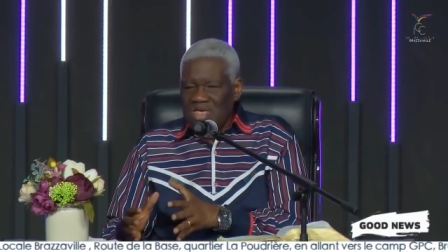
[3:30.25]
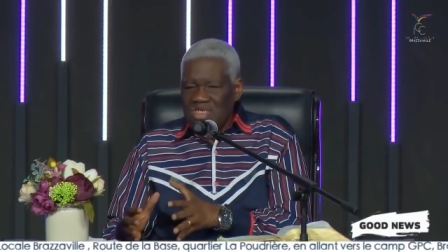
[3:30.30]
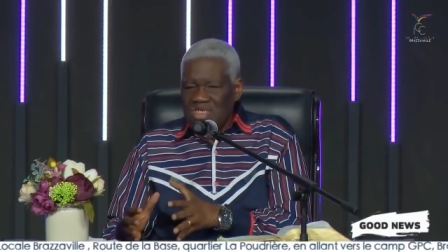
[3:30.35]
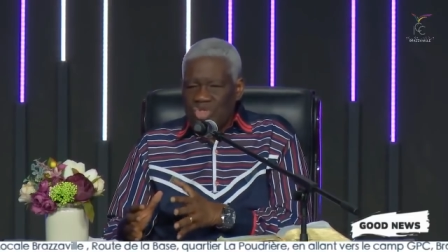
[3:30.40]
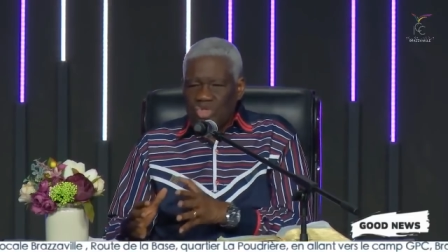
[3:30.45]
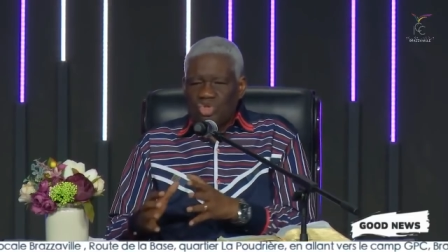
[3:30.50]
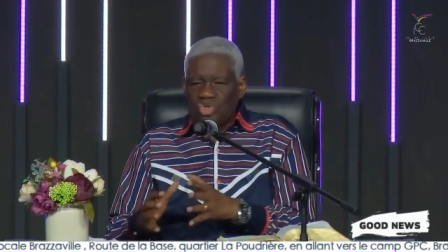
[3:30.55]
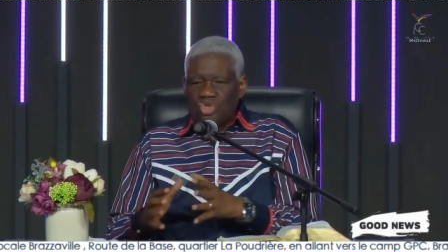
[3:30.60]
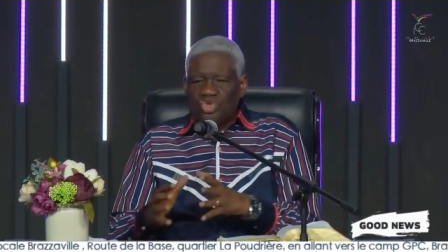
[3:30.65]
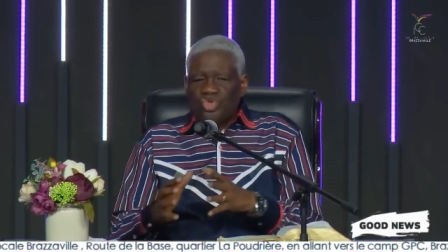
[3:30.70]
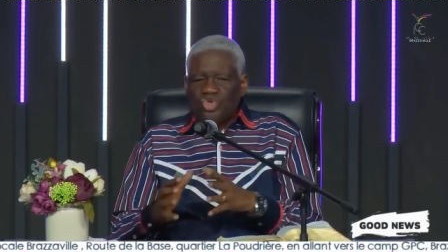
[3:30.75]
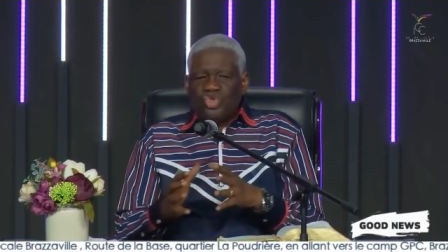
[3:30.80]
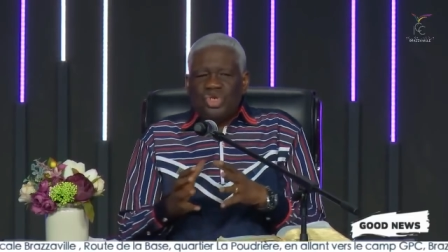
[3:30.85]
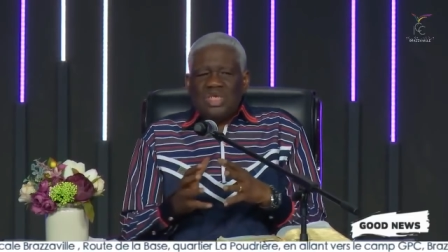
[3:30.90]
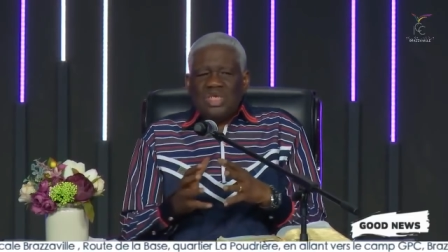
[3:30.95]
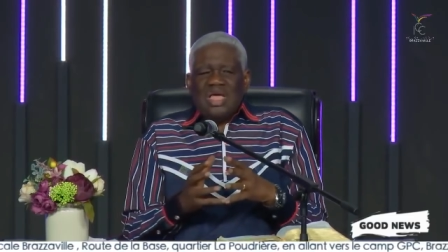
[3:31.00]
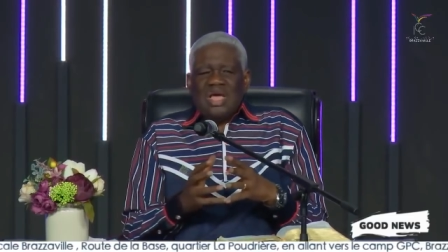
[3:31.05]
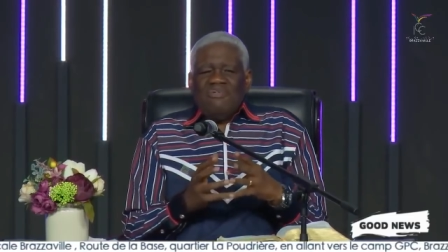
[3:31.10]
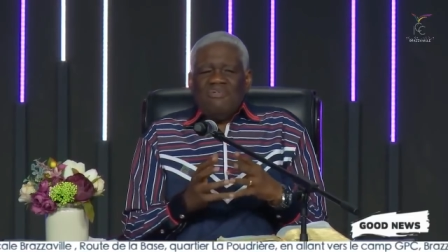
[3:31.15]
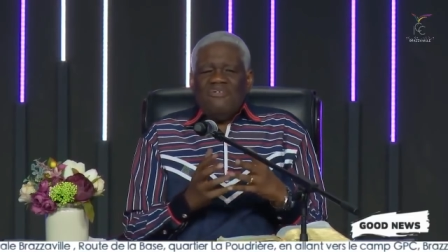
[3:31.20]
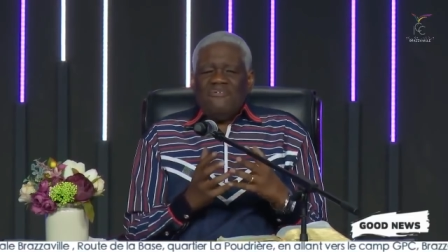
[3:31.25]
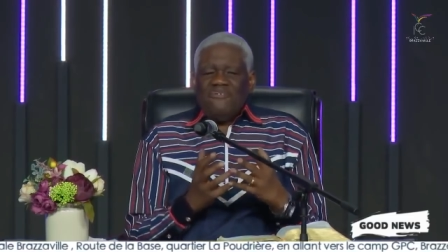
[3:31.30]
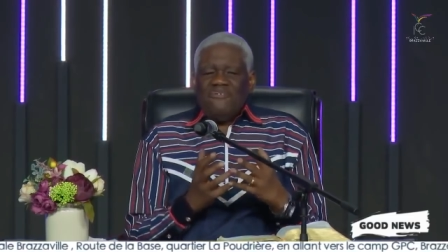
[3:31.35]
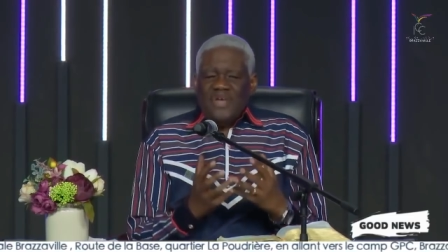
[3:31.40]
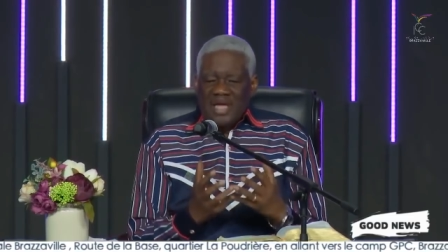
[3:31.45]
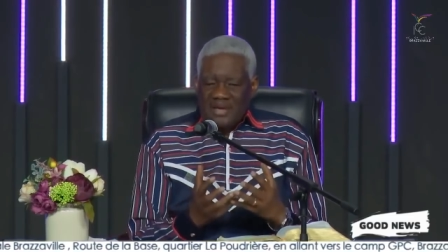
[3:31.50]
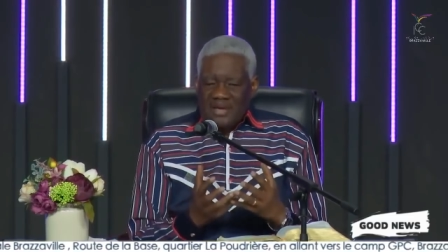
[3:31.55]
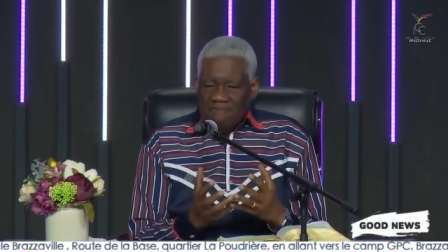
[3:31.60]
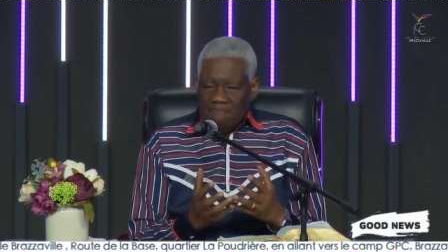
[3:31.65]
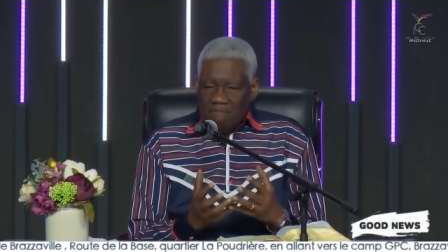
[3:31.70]
ce sont ceux qui avaient
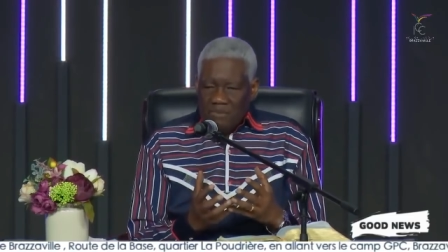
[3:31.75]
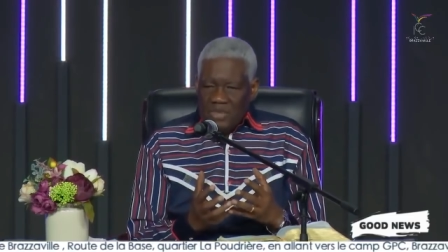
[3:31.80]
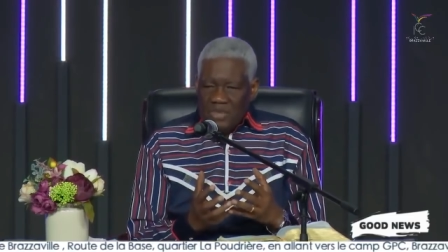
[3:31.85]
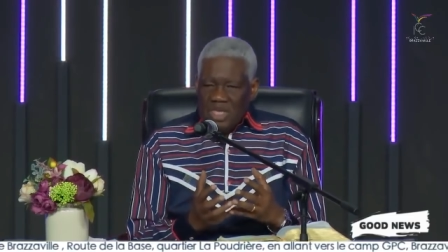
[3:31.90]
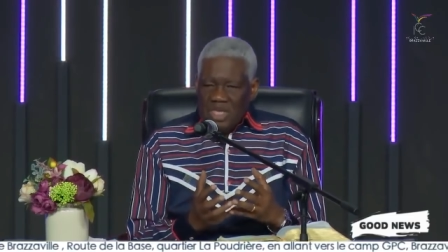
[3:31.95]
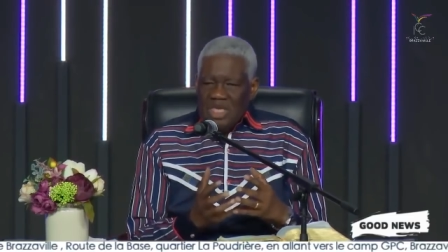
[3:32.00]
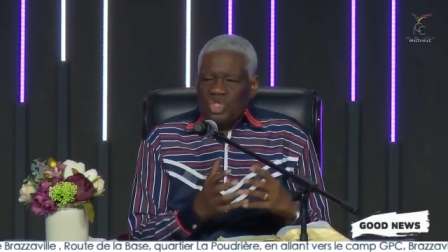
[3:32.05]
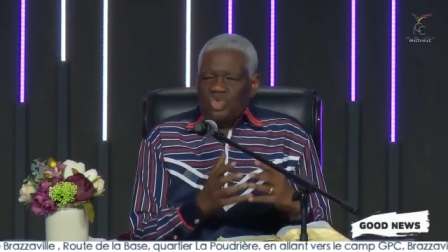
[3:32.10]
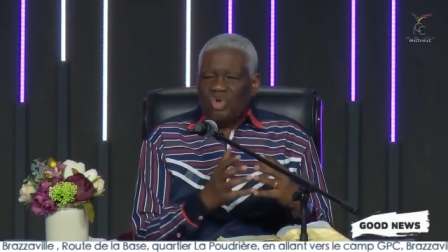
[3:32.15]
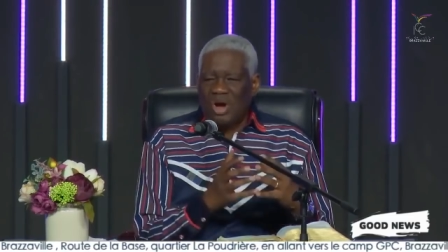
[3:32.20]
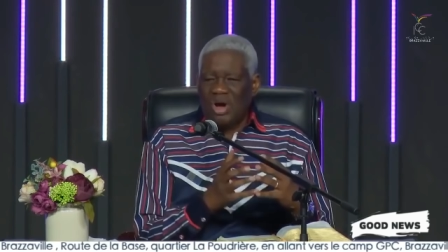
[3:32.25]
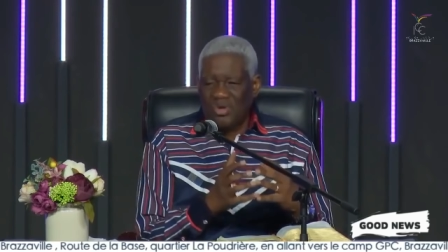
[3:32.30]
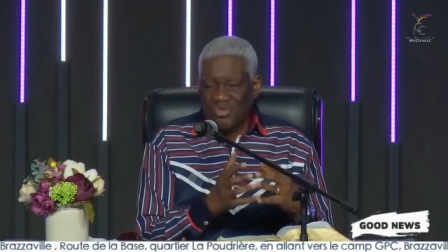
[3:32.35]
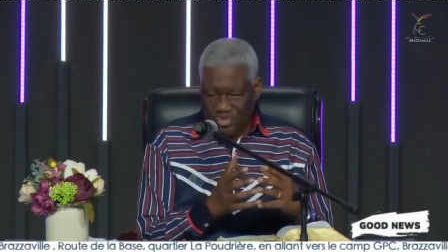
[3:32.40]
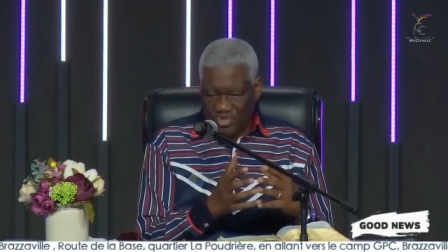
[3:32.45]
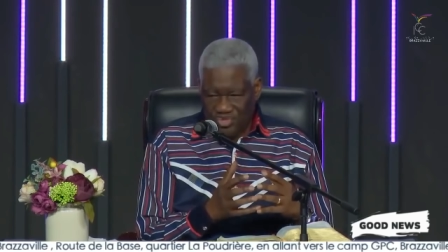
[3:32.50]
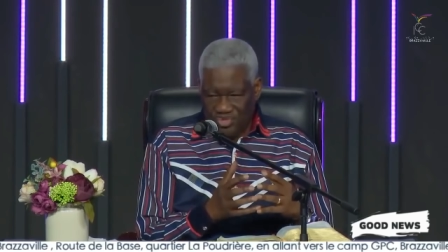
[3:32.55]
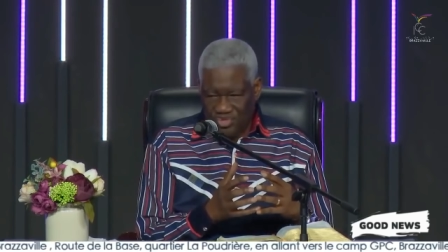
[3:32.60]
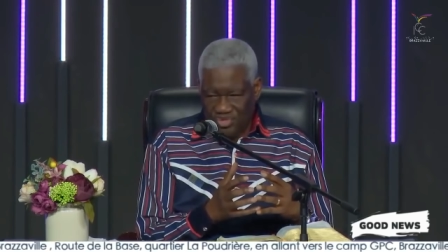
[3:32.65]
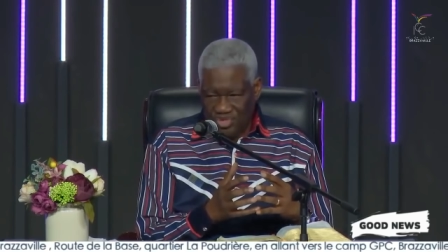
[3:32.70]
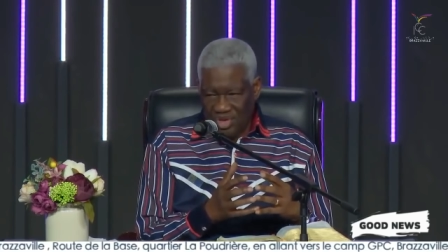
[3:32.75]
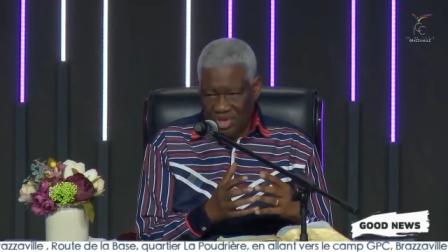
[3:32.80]
faim et soif.